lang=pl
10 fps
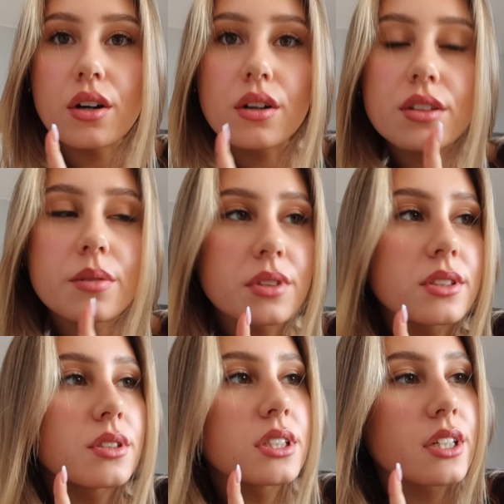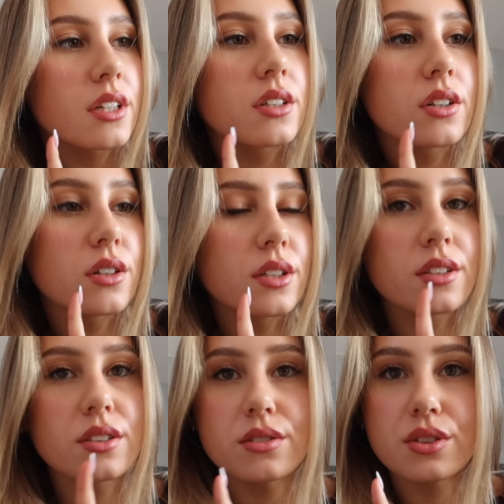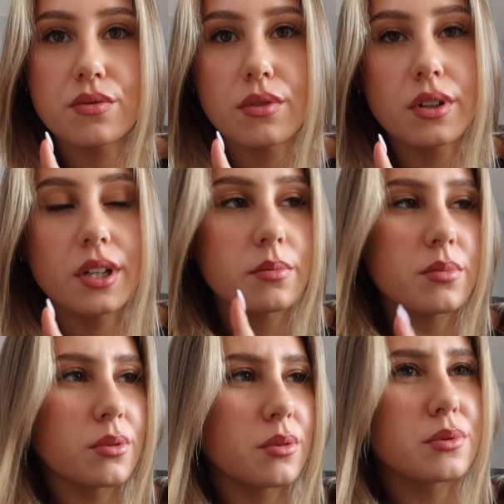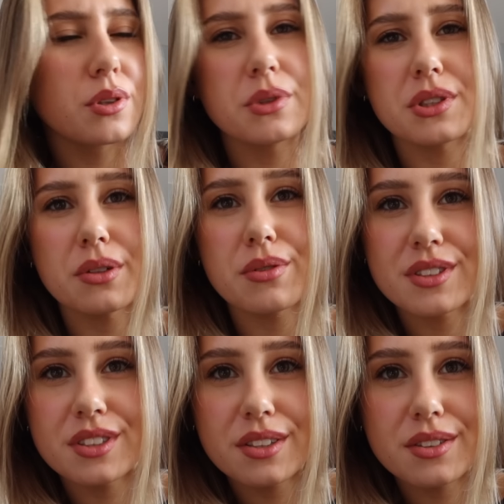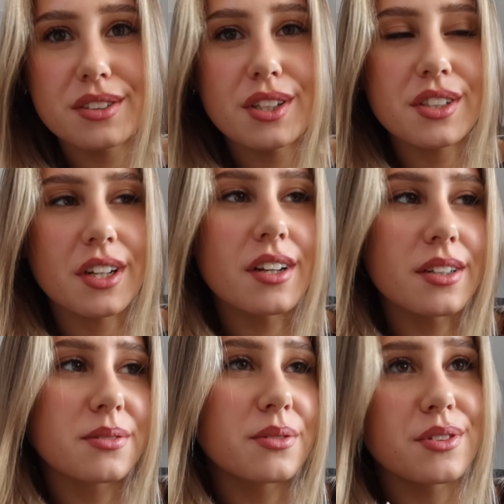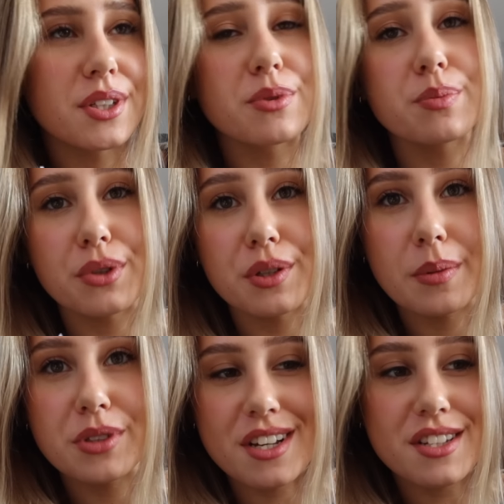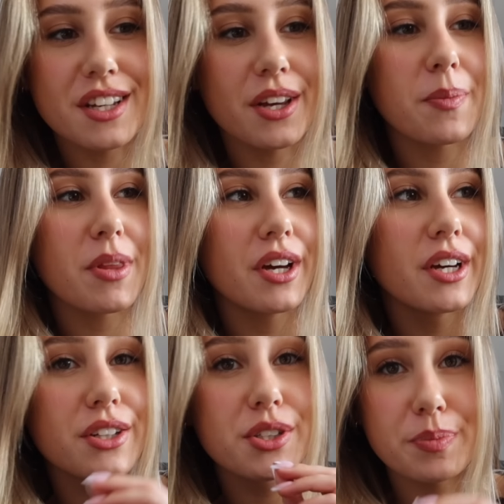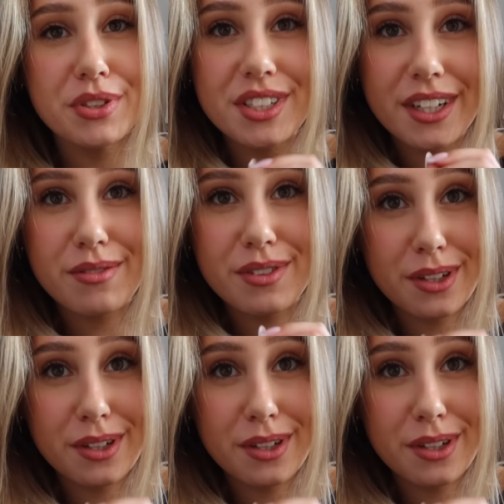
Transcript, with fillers: Oglądam teraz sobie takiego jednego też vloga, bo to mi się akurat rzadko zdarza, ale stwierdziłam, że póki mam czas i czy picie kawy